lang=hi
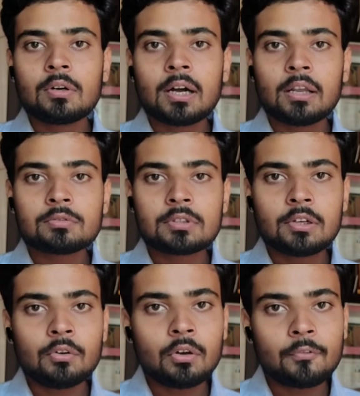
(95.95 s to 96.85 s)
अगर
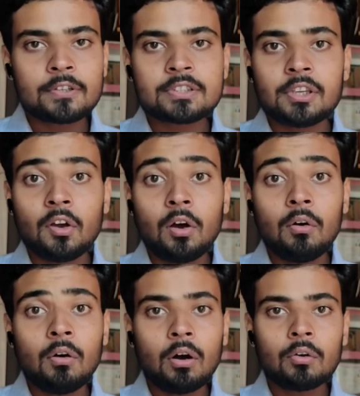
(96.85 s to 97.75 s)
उसने कोई ऑफेंस किया
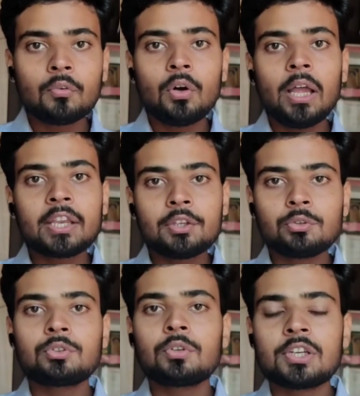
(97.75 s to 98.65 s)
हो और वो
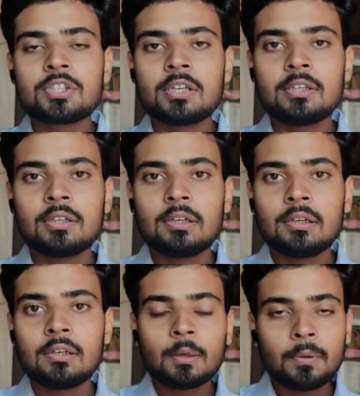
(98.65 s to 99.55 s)
एक्यूज होना चाहिए
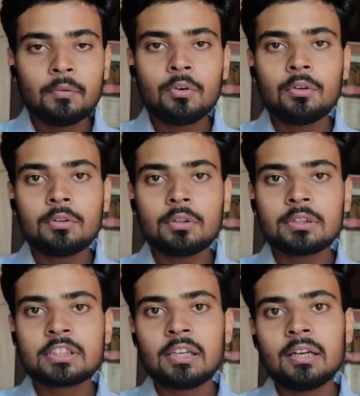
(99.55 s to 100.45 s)
तभी वो
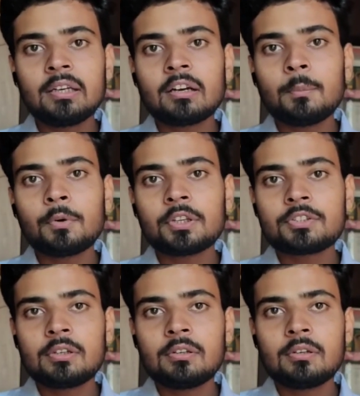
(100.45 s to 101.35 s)
इसके अंडर का
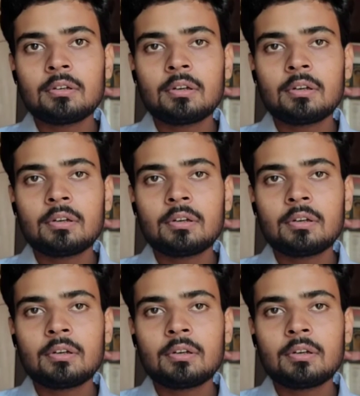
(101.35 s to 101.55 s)
प्रोटेक्शन